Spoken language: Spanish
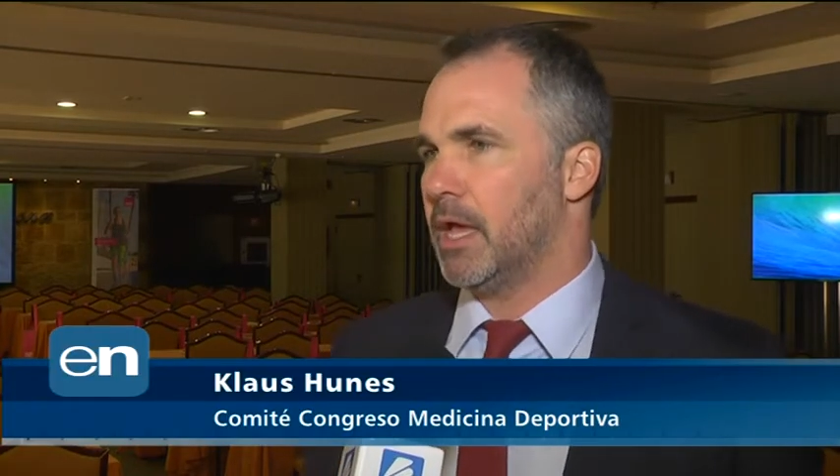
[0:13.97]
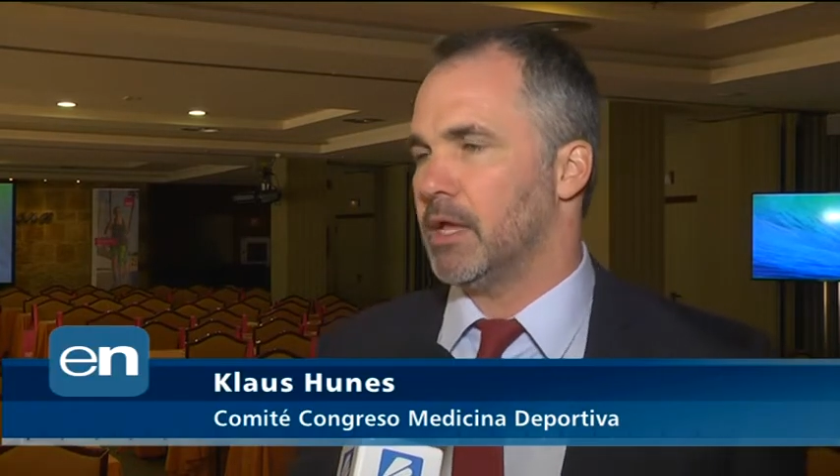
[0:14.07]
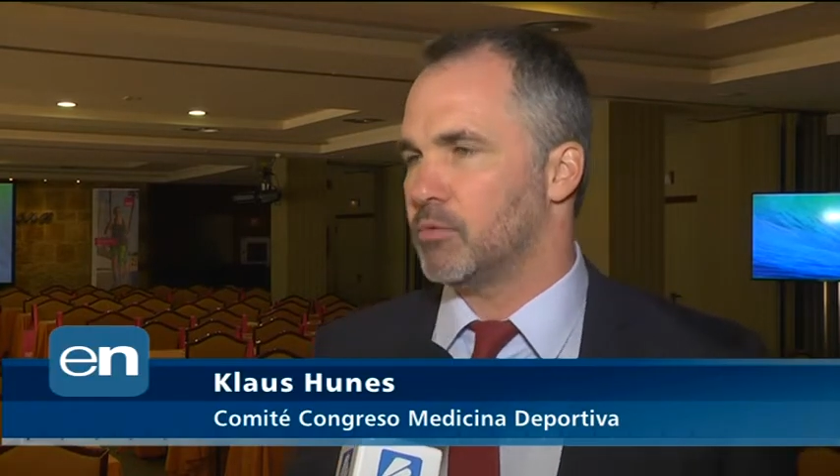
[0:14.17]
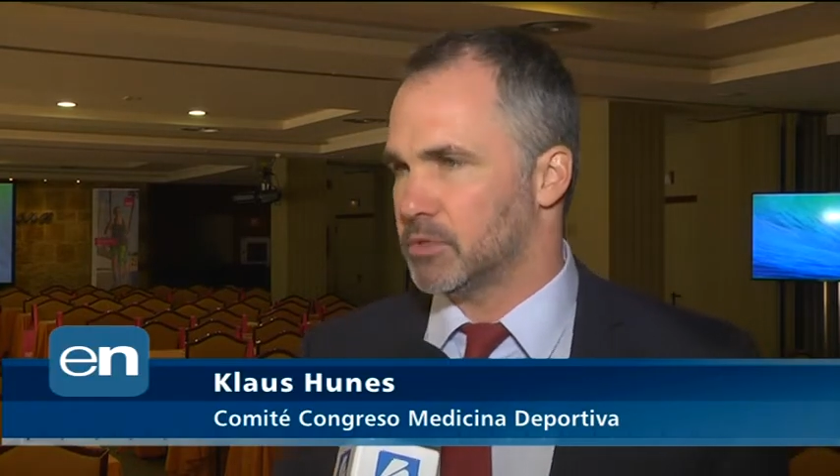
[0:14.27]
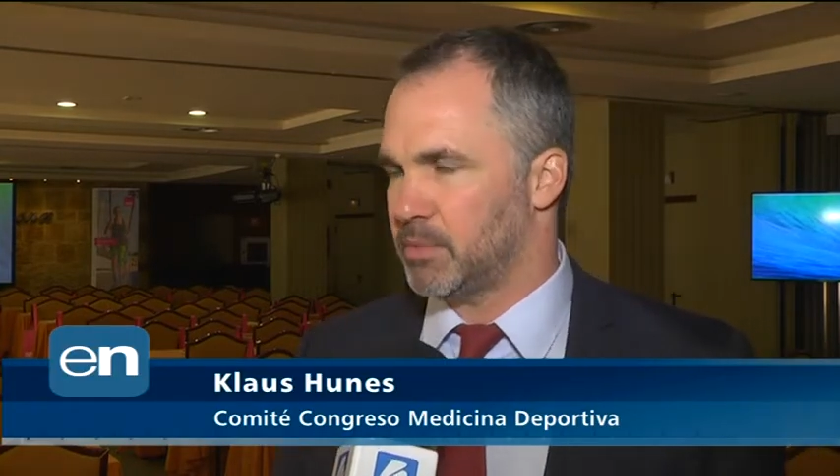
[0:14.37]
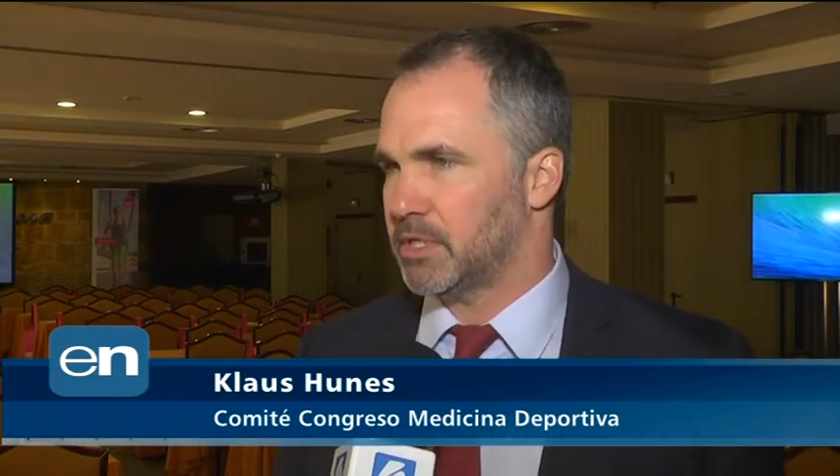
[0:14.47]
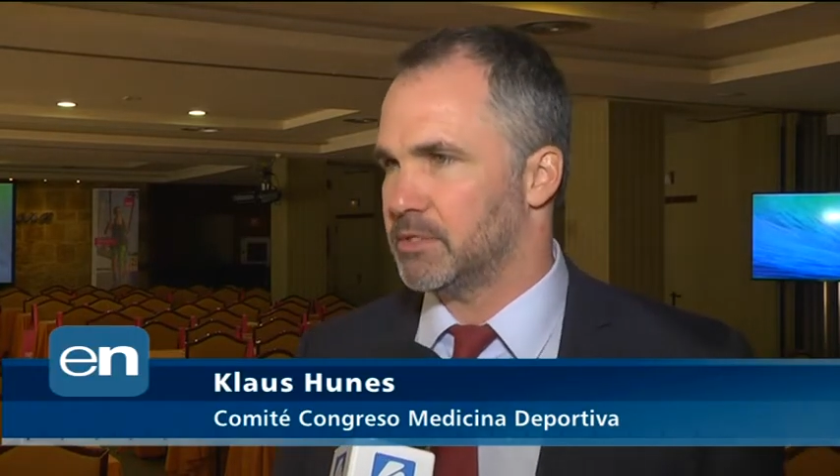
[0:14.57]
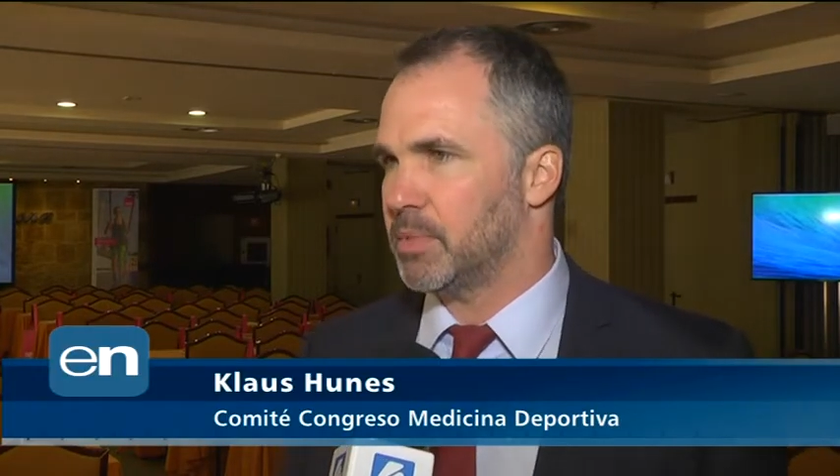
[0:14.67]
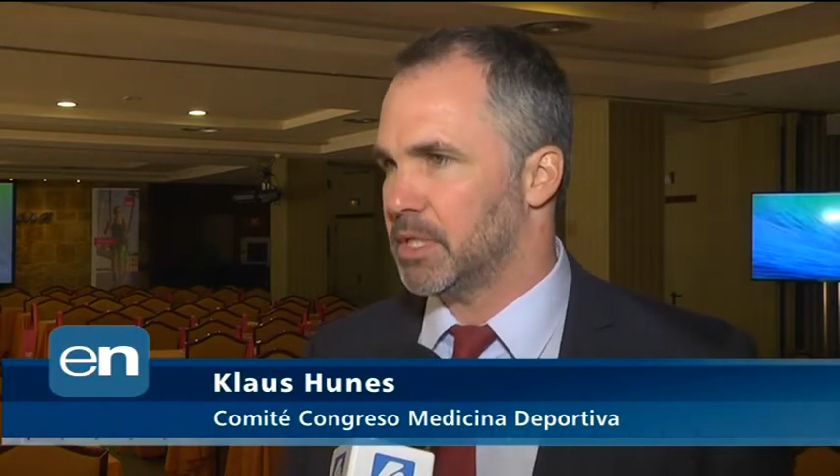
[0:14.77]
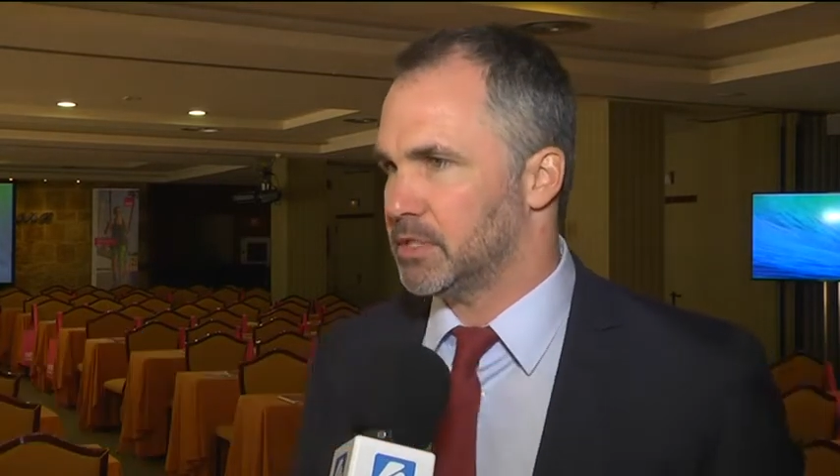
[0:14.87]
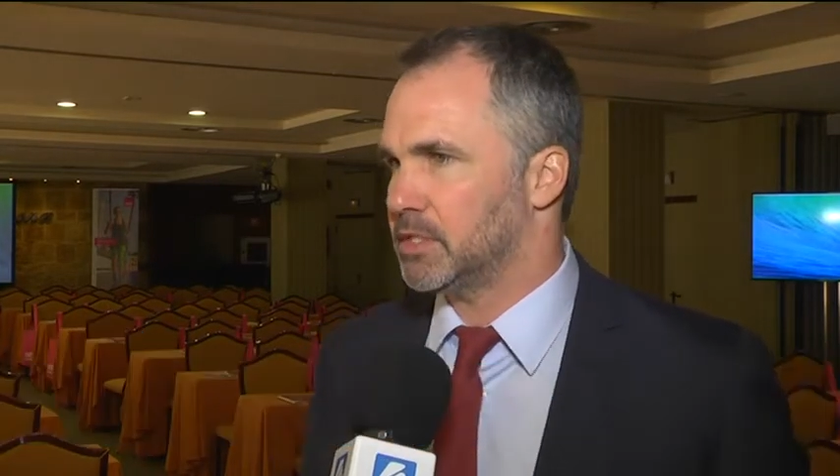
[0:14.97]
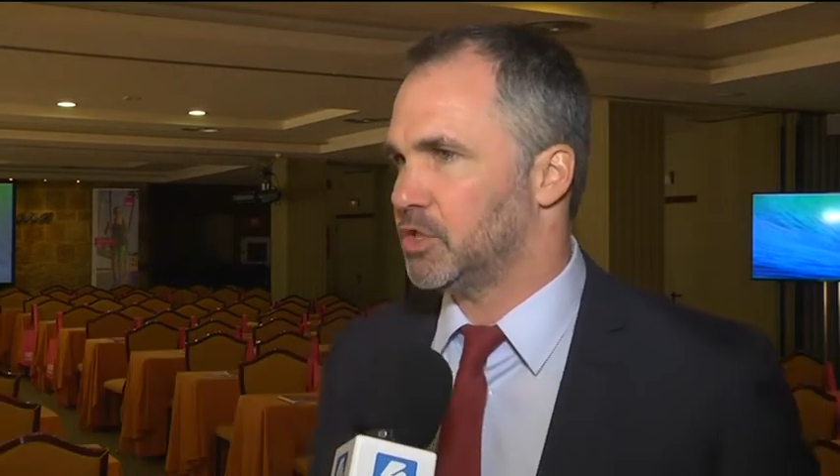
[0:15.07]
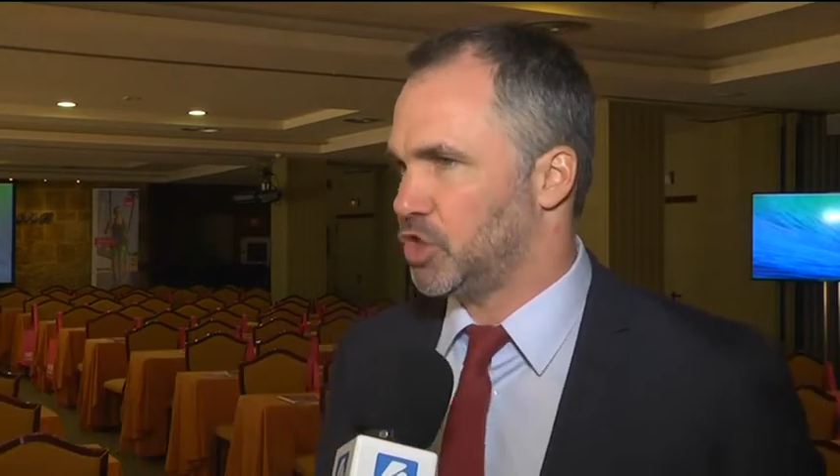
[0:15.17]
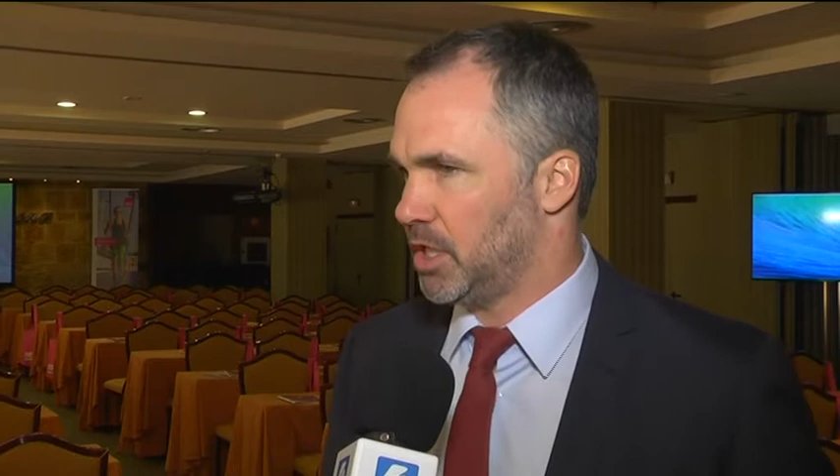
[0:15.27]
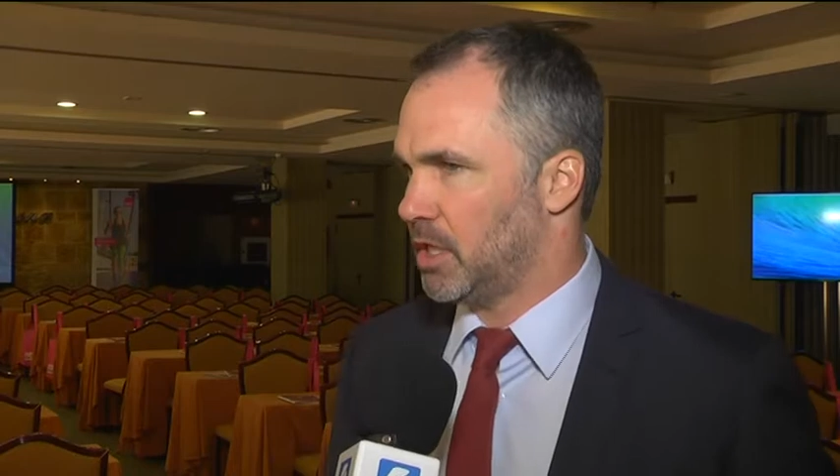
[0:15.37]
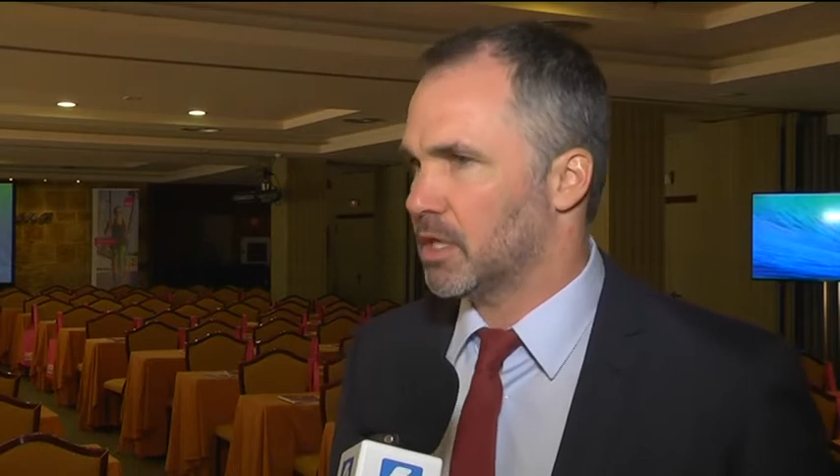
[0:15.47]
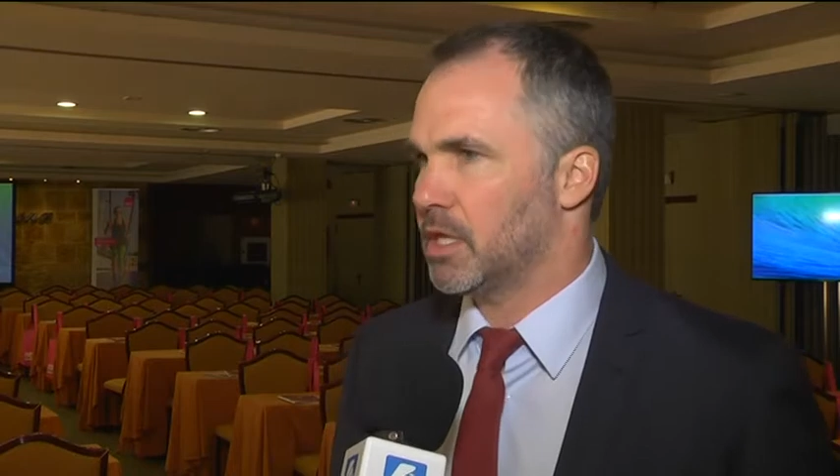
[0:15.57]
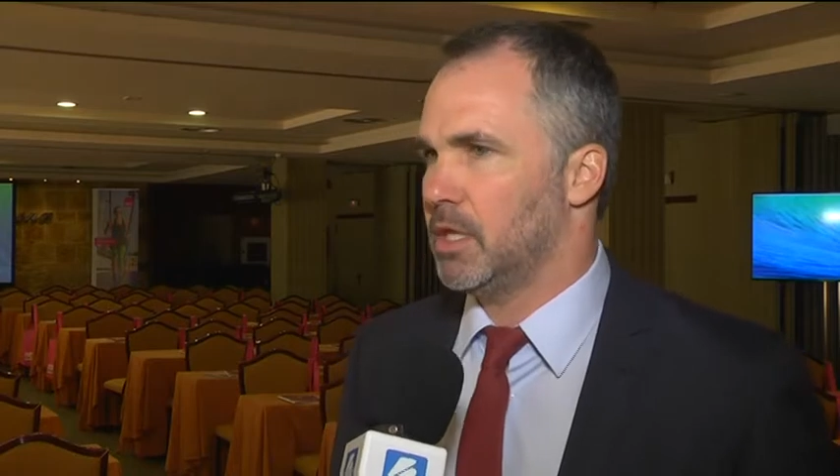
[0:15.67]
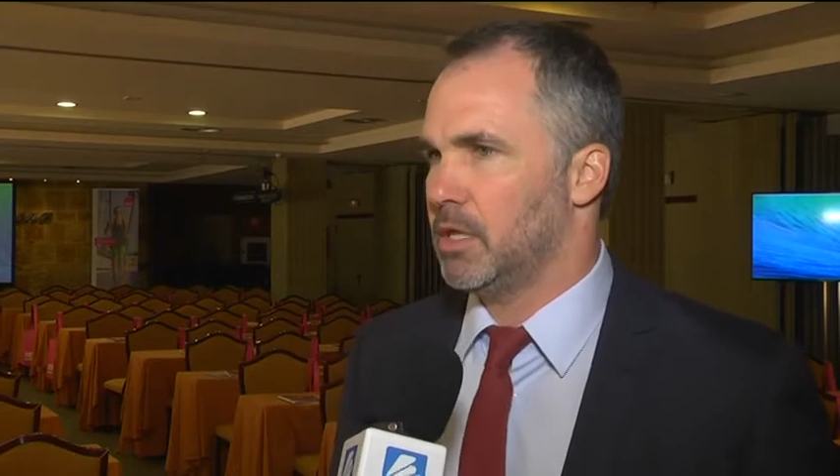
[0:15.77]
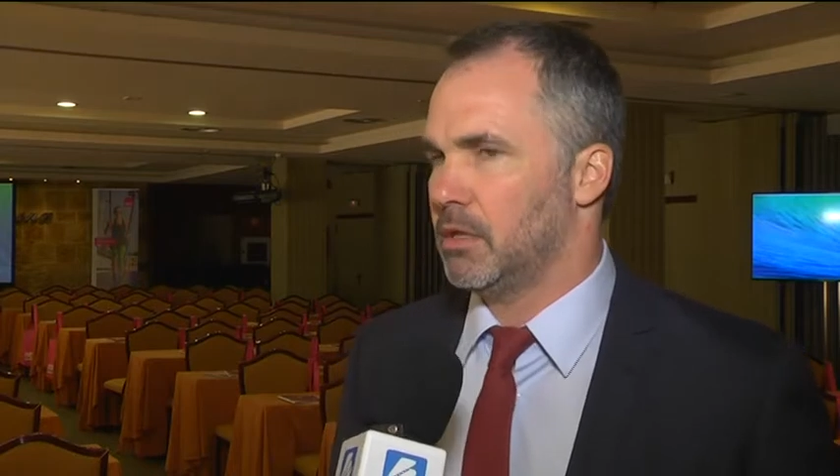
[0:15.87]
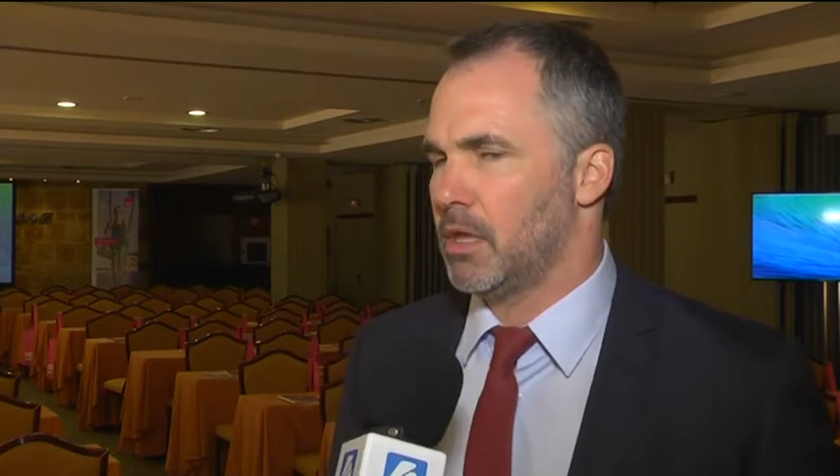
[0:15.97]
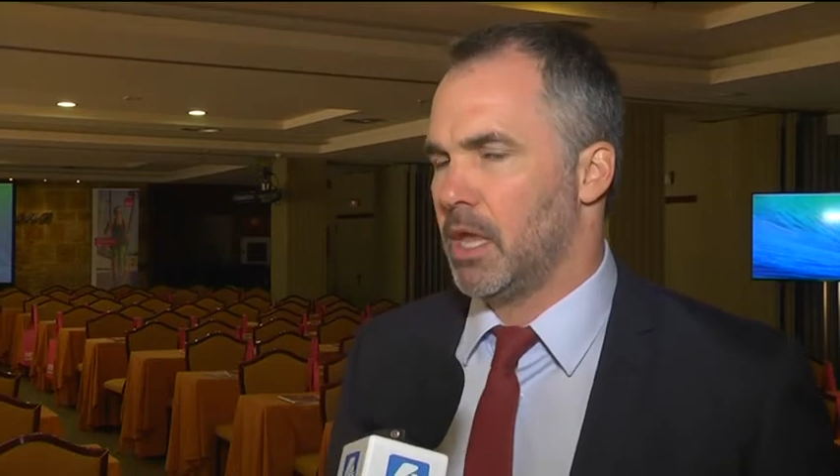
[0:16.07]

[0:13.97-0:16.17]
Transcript: algunos participantes de China aquí